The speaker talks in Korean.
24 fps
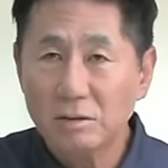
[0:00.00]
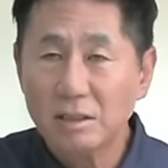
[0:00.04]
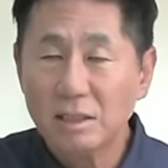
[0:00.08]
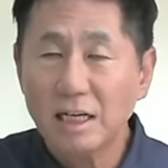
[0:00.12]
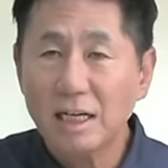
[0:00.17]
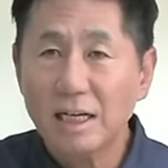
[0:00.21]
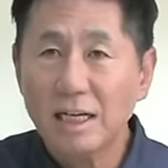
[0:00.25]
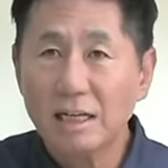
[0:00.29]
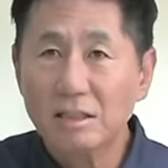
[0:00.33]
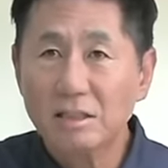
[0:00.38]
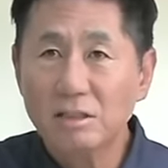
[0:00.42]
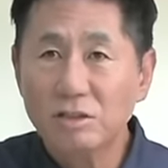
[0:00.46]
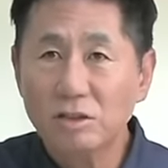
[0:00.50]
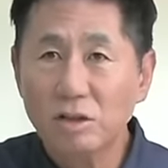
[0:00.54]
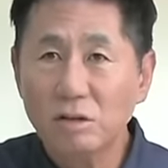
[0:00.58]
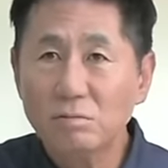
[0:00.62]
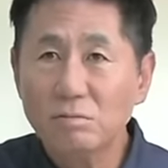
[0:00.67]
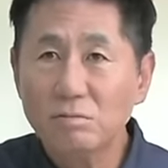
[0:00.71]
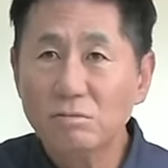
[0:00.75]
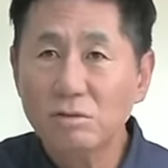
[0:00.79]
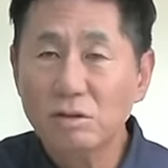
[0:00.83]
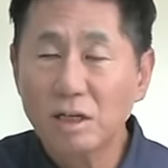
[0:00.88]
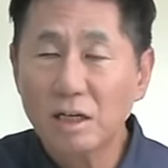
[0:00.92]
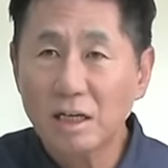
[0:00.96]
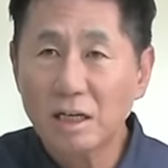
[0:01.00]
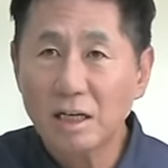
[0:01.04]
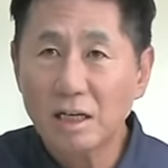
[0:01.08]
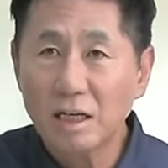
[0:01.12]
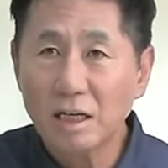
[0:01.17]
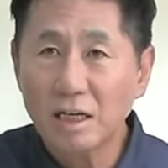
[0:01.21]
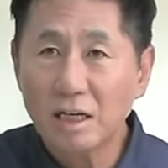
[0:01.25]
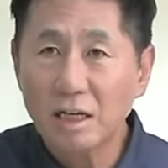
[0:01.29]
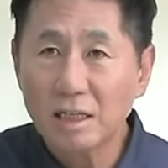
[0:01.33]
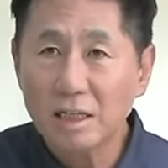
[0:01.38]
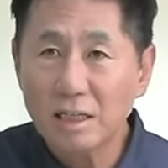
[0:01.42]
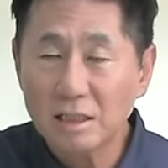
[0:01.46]
탄핵
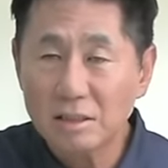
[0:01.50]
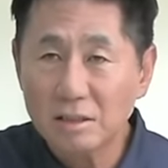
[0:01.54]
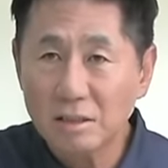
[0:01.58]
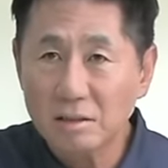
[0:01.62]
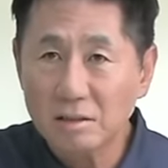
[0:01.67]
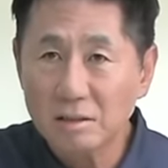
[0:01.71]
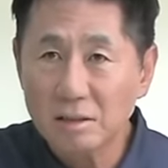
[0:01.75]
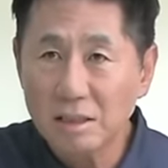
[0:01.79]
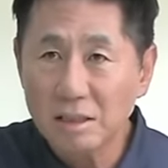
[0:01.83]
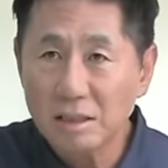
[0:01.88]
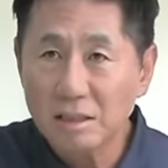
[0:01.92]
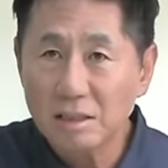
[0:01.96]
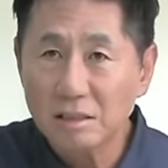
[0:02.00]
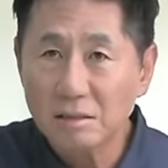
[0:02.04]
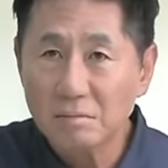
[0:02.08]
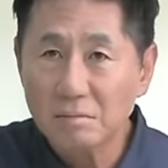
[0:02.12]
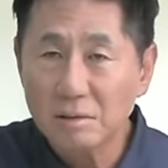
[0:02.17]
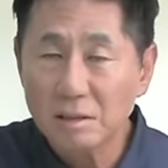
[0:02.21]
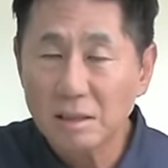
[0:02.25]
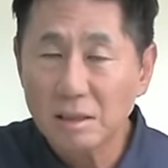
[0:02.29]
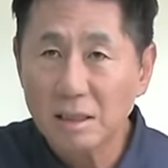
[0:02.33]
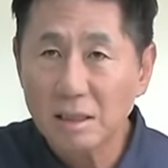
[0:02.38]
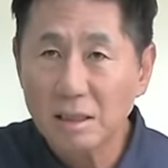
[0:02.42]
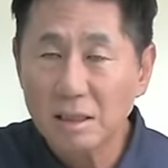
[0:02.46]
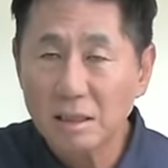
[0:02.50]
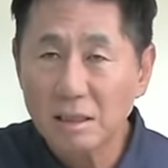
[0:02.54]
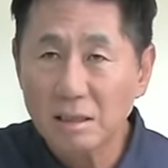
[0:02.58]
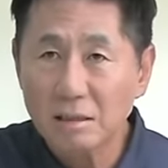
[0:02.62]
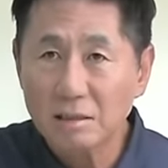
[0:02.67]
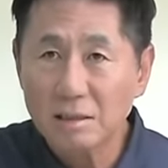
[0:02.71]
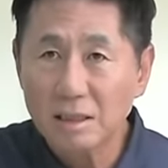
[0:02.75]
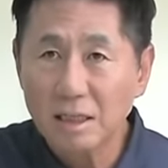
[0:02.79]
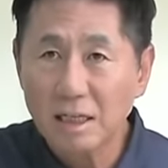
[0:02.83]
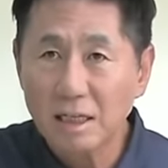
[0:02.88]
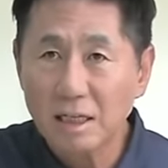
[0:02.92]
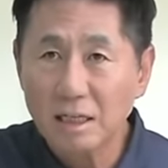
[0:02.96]
청문회가 예정돼 있습니다. 그
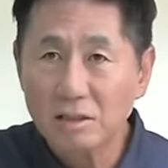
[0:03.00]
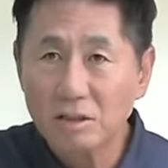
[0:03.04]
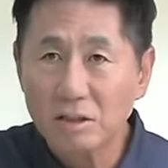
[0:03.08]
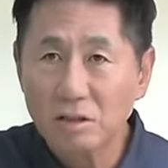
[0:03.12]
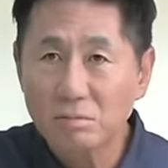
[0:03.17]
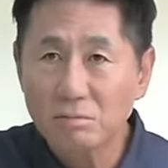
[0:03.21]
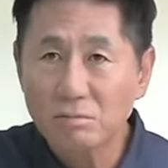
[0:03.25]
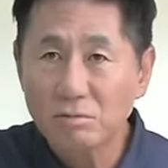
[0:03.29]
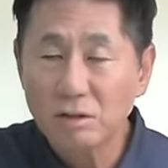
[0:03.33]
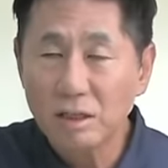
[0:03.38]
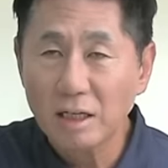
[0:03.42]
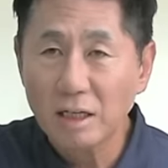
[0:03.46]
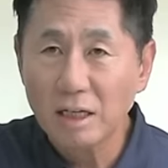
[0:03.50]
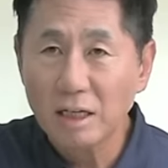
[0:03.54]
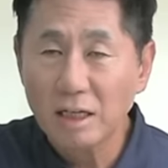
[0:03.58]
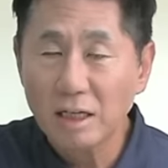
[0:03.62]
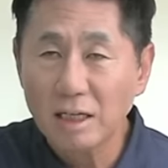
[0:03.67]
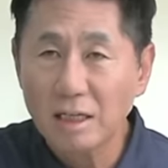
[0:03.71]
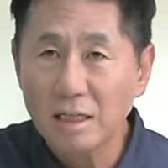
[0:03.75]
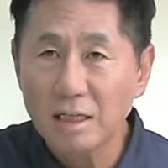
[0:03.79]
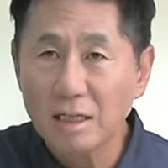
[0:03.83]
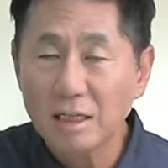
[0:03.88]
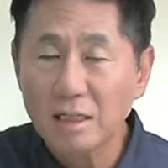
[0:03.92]
탄핵 청문회에